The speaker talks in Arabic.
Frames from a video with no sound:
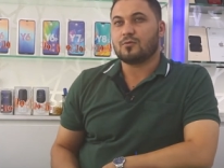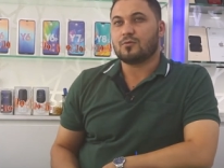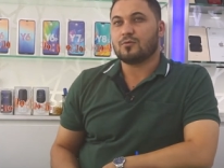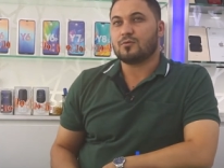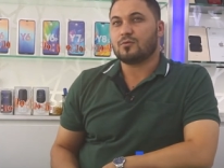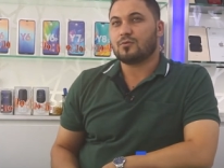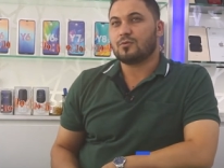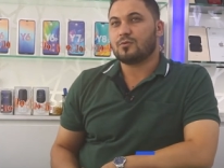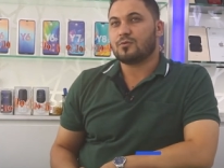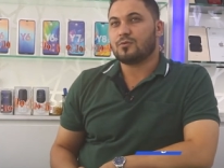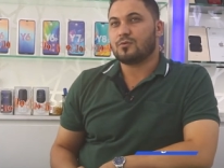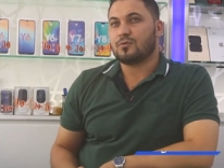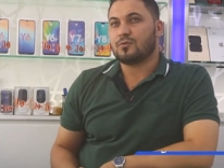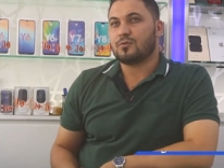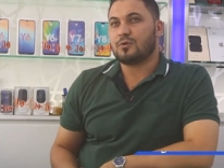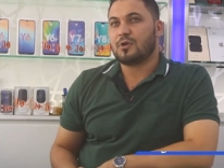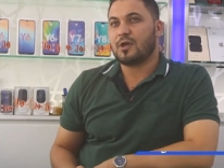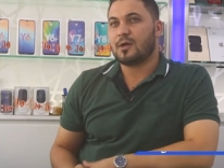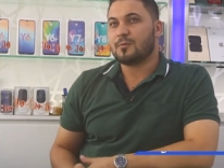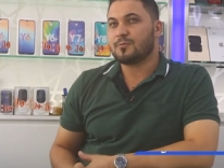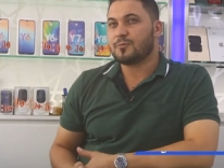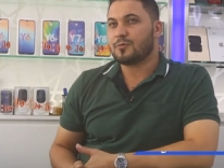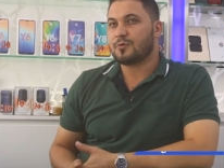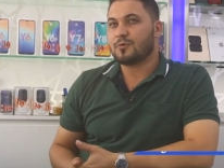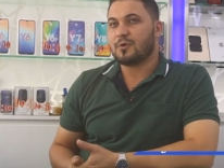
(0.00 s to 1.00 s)

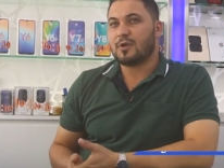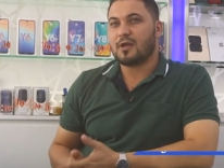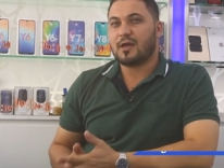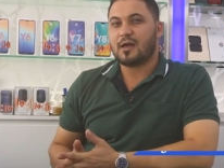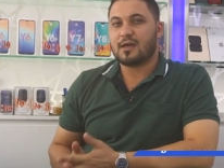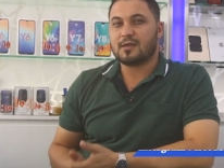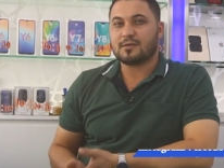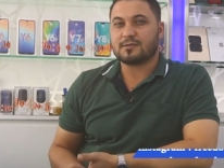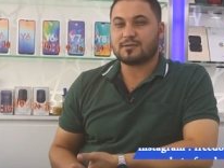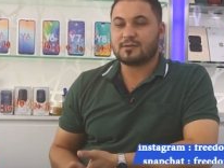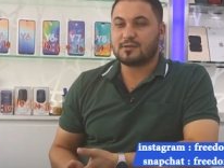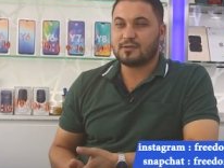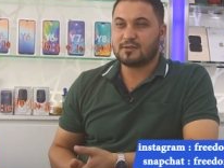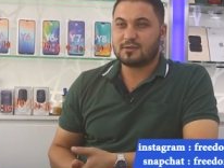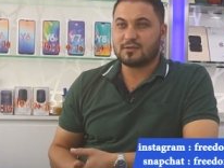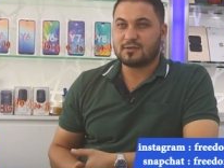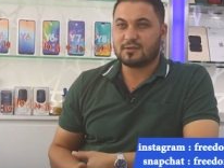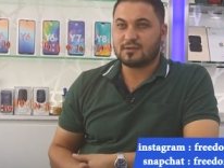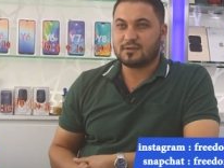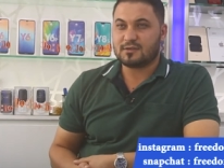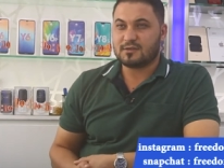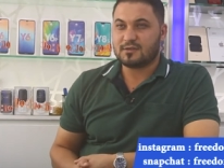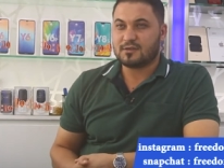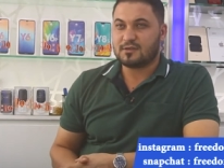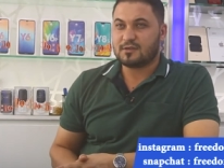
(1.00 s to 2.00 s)
والحمد لله عايشين
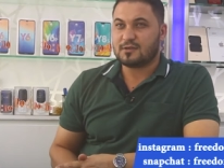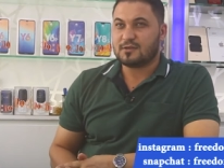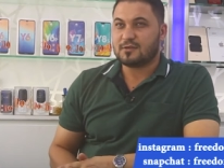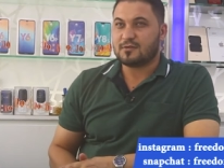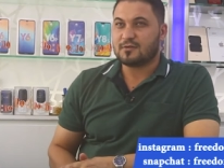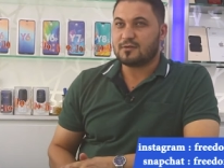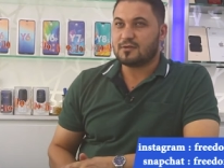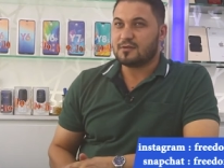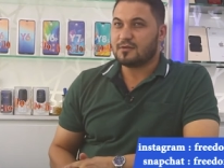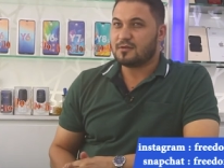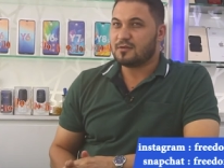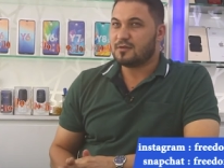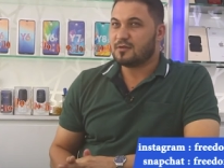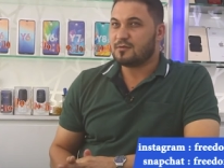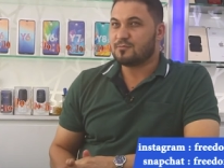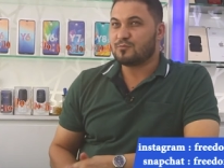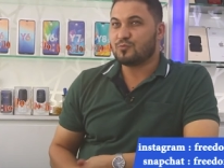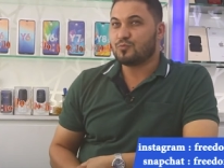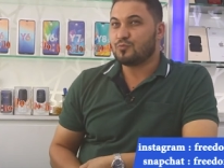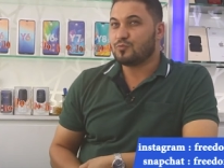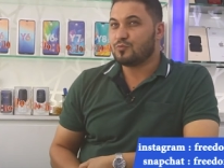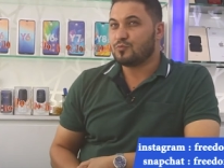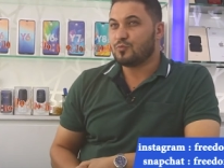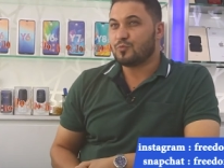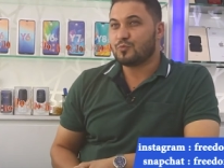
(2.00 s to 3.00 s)
آه،
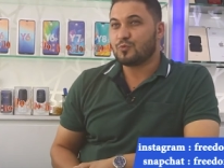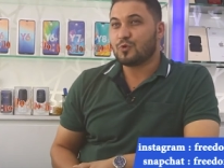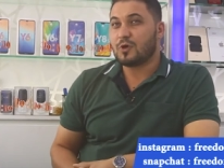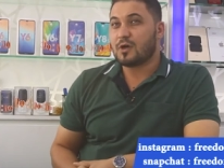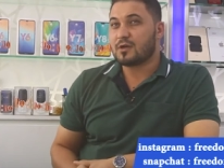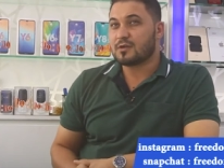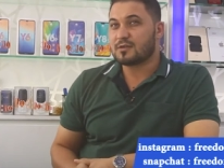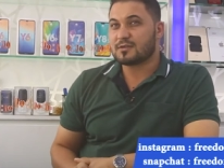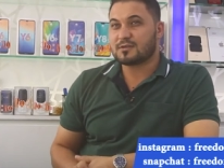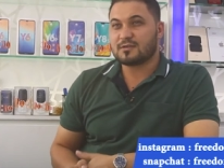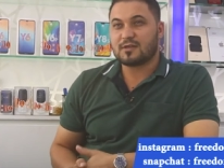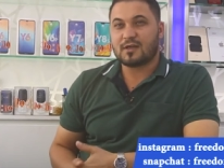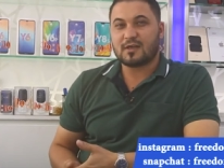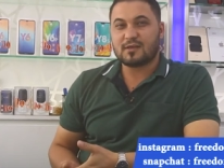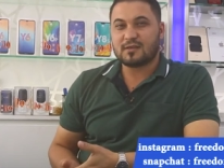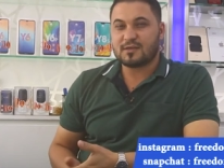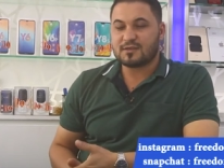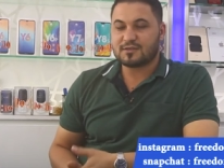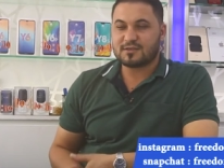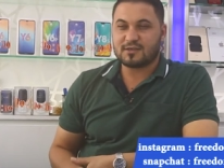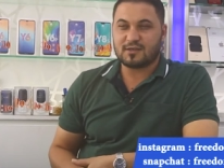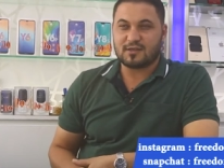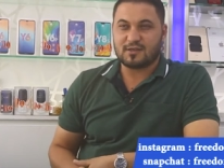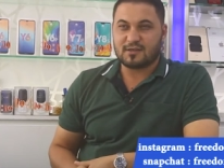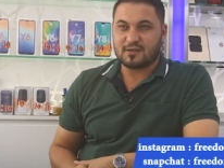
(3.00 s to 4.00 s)
ناقصنا أي
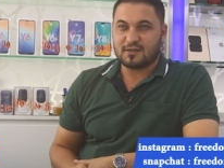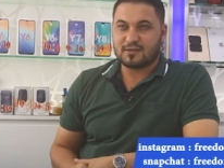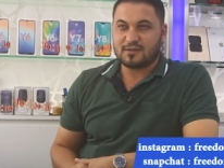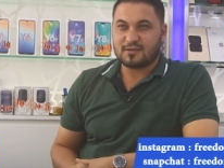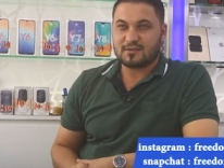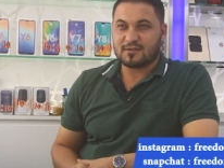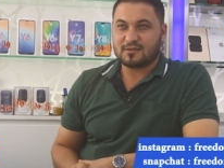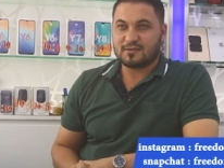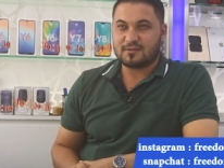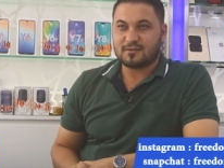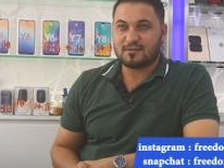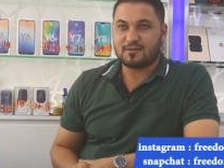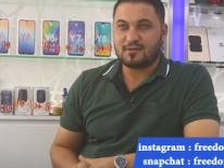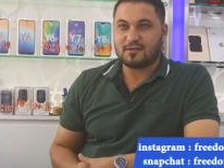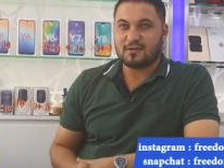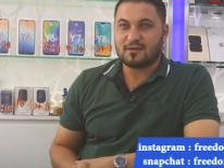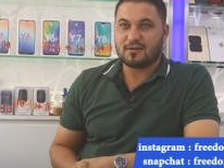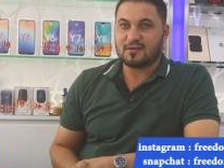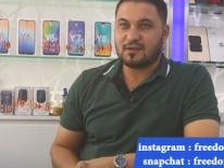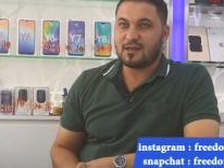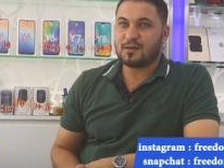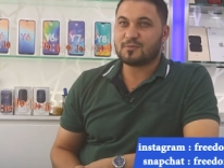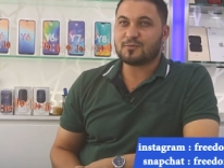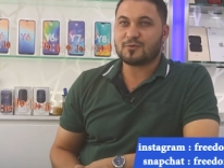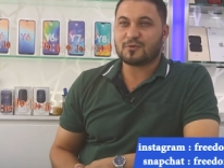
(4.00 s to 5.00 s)
شيء
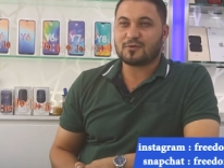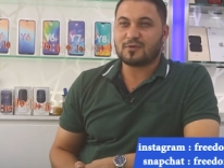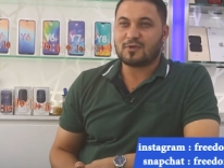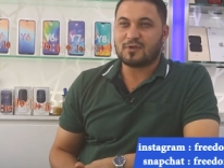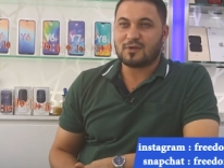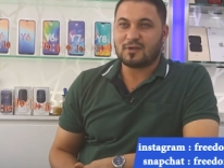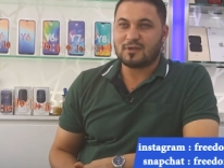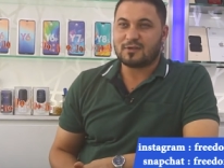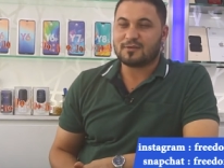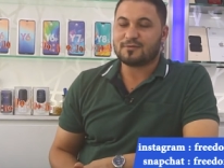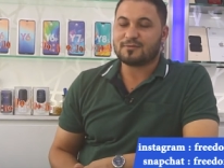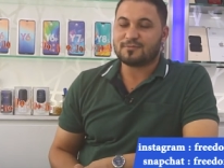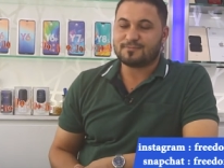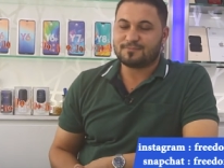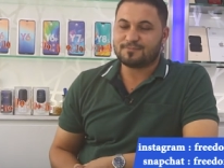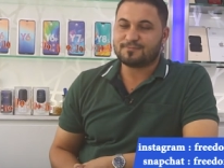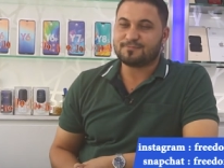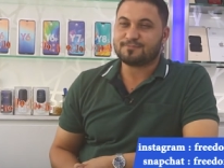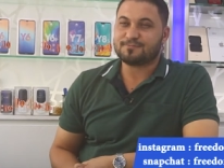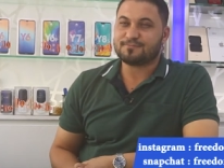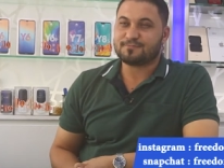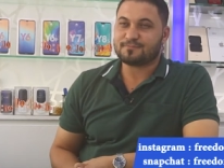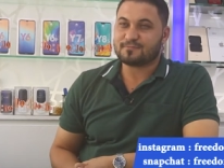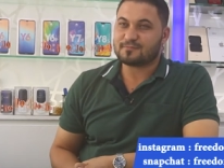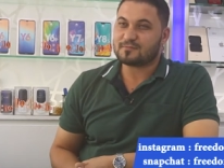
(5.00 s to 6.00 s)
الحمد, الحمد لله, لله. موفرين
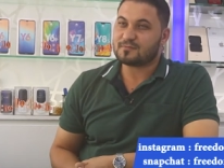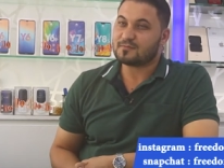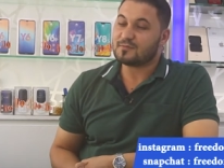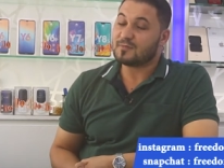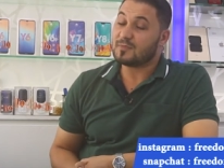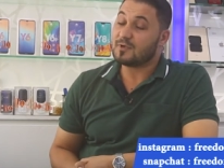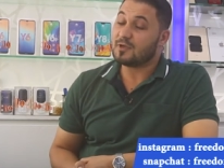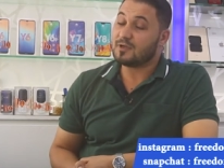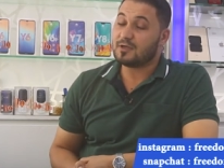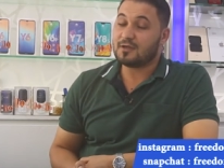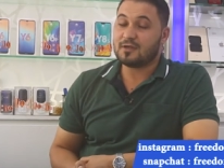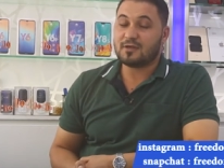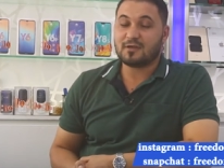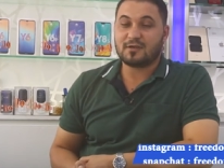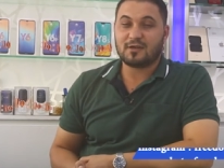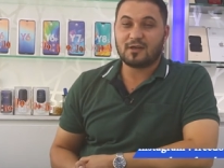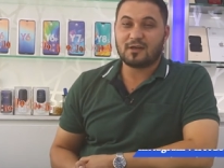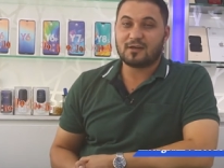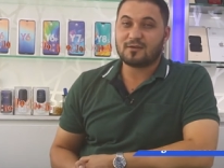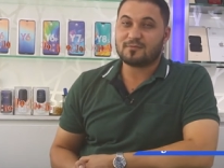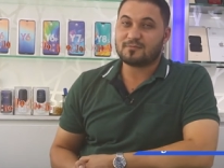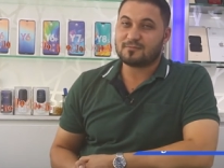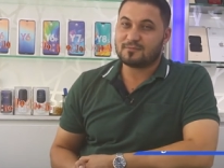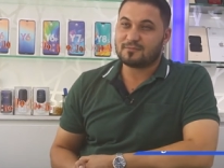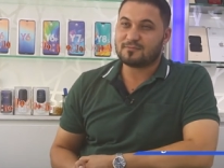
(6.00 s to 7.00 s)
للجو المناسب ايه
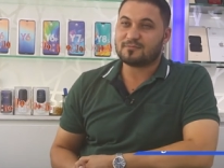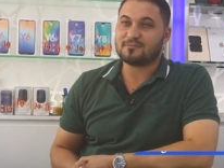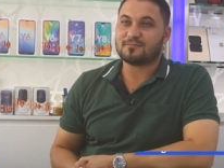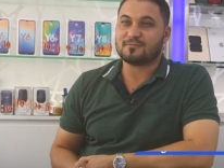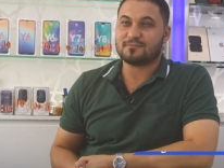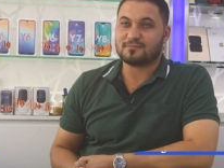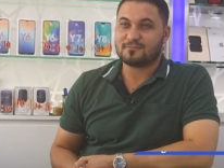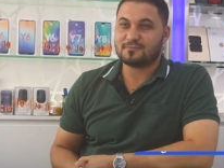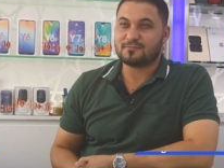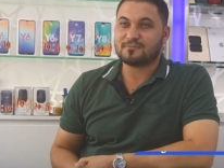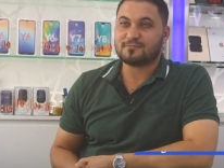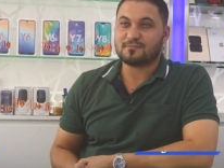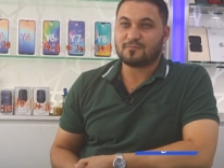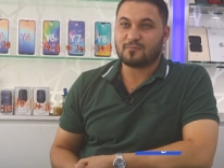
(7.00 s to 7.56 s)
نعم. لكل